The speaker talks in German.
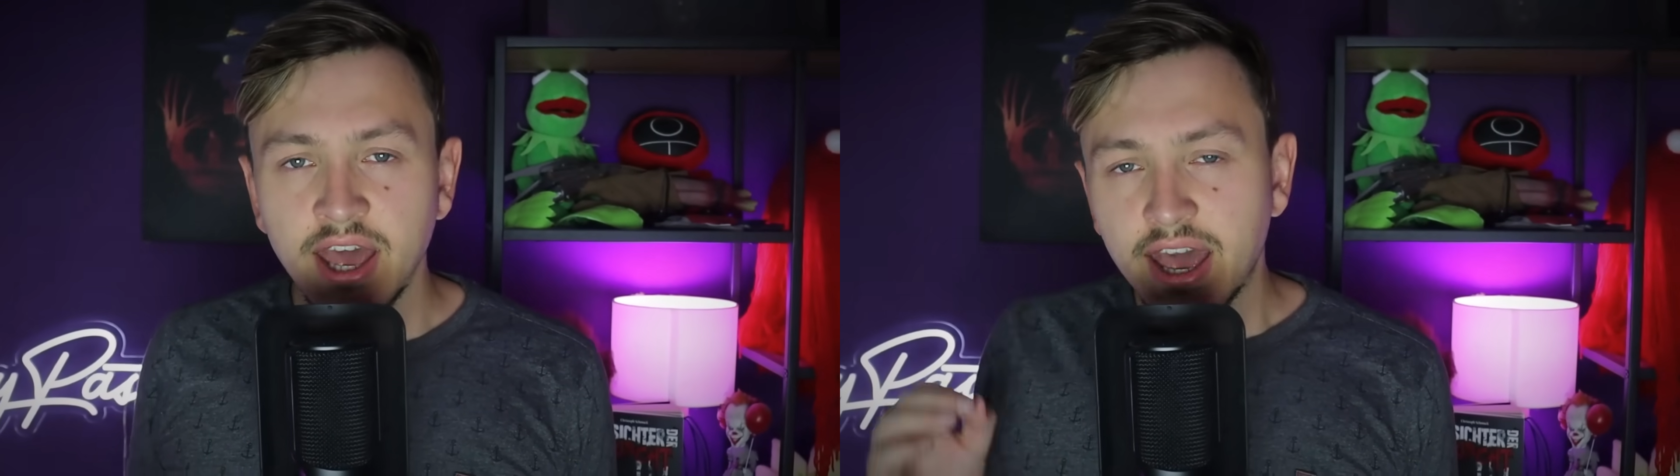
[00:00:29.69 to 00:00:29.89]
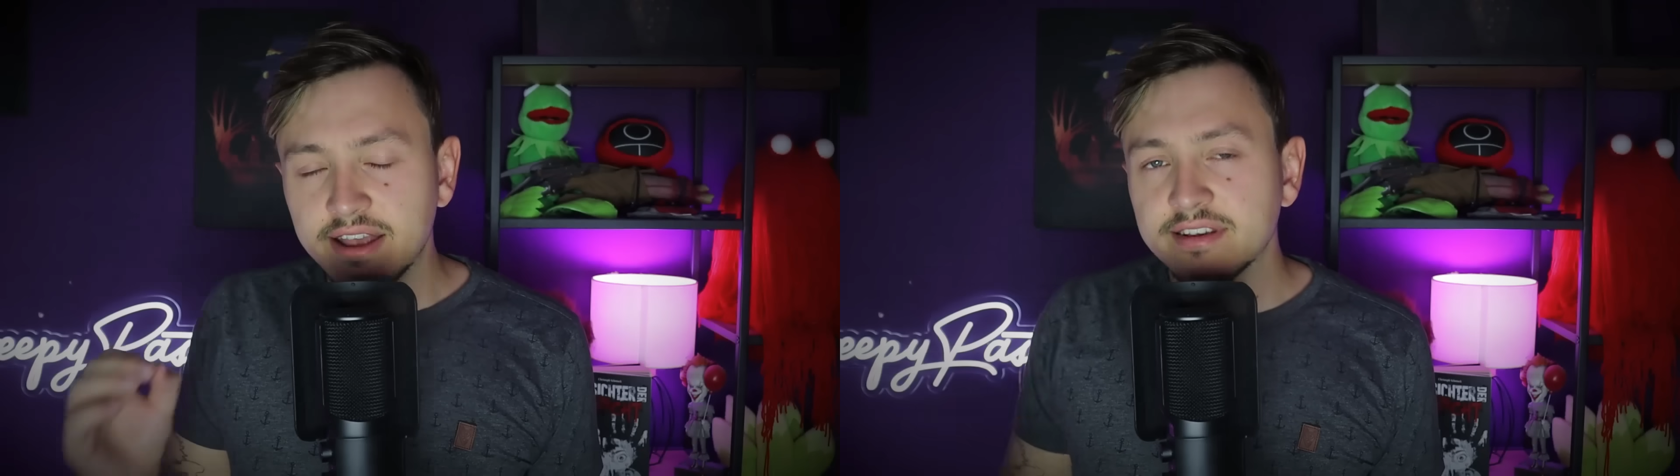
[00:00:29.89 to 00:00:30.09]

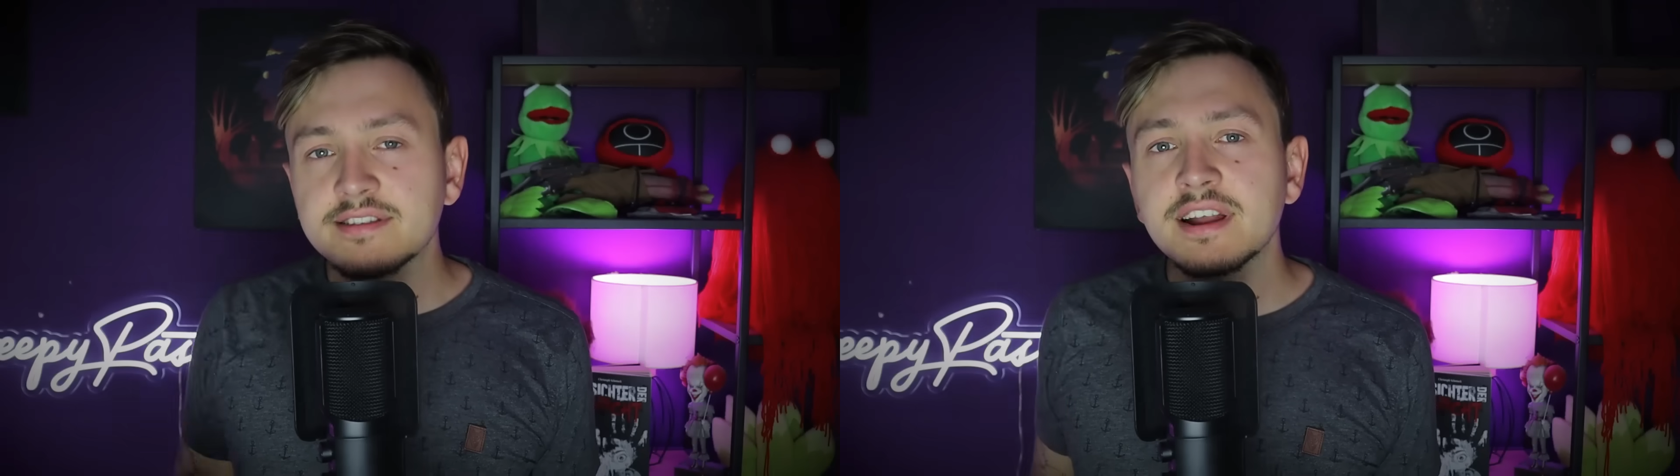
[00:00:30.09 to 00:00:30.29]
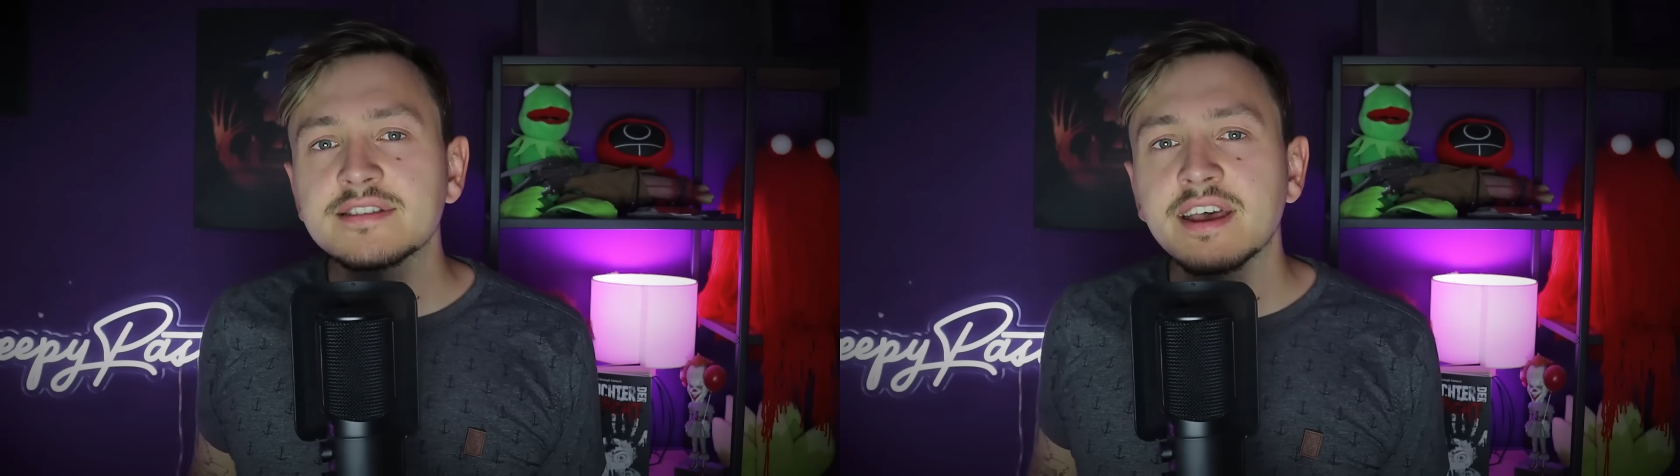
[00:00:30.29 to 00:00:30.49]
Es
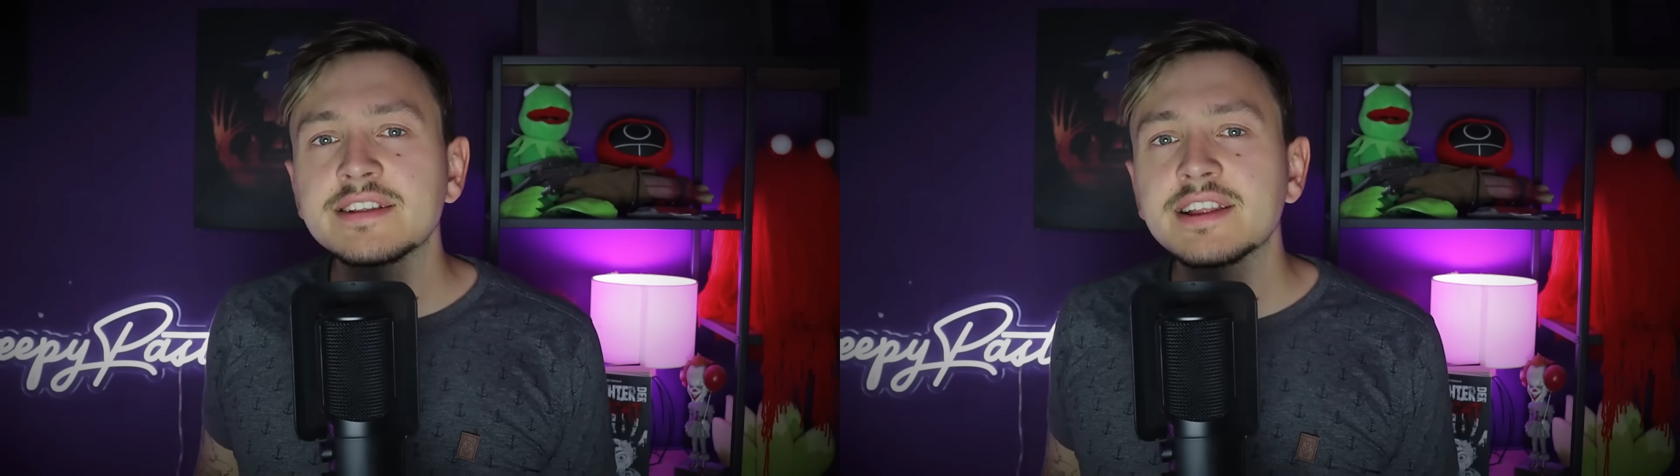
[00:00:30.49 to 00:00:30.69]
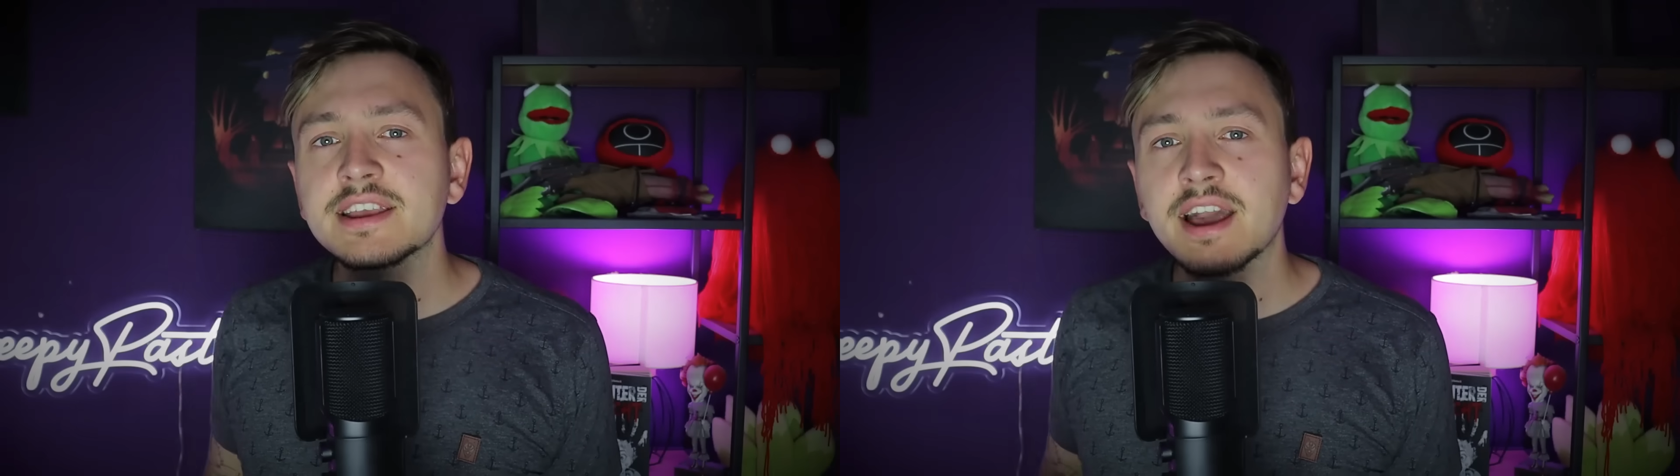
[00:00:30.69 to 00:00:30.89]
ist
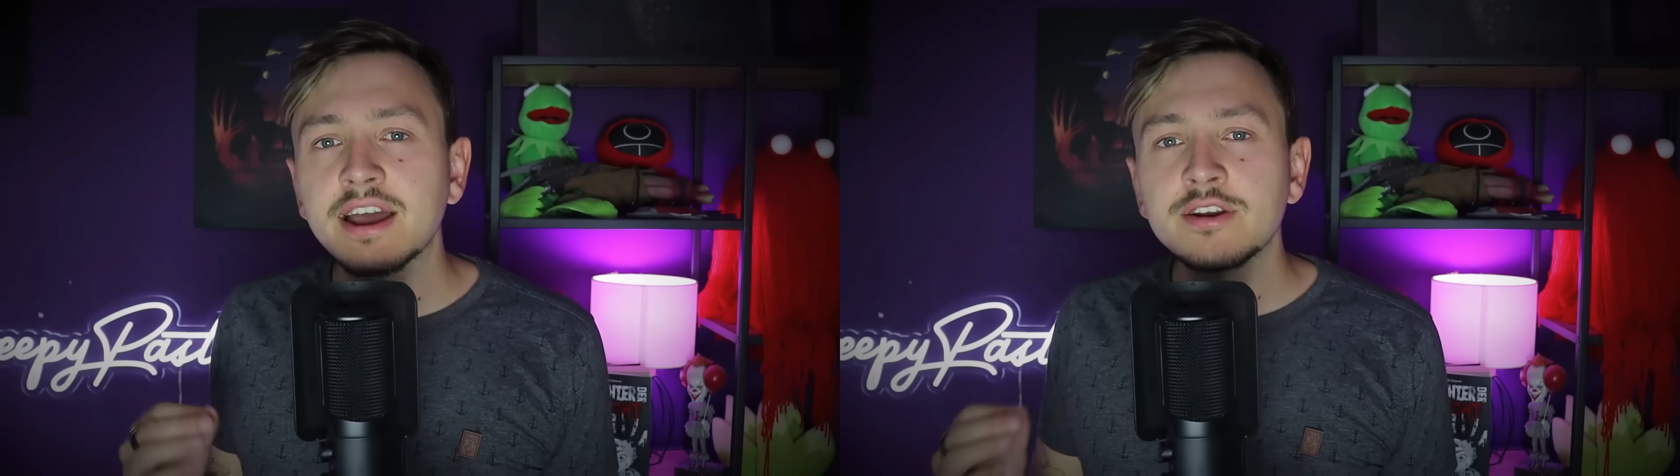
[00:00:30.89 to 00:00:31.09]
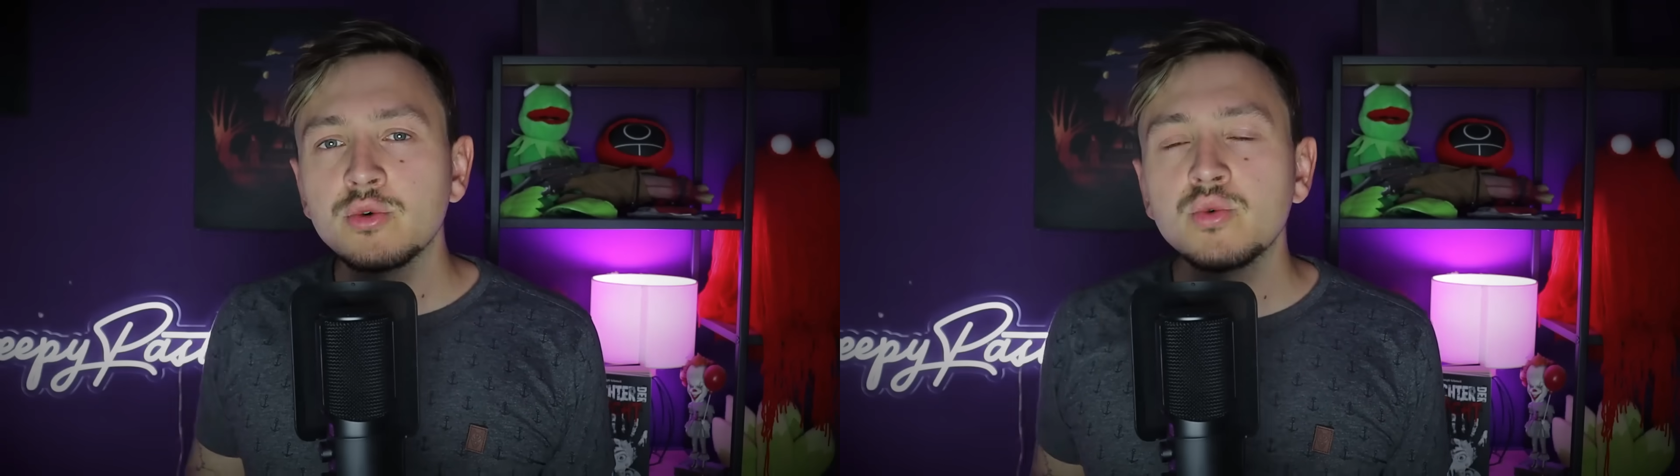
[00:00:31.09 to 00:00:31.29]
letztendlich eine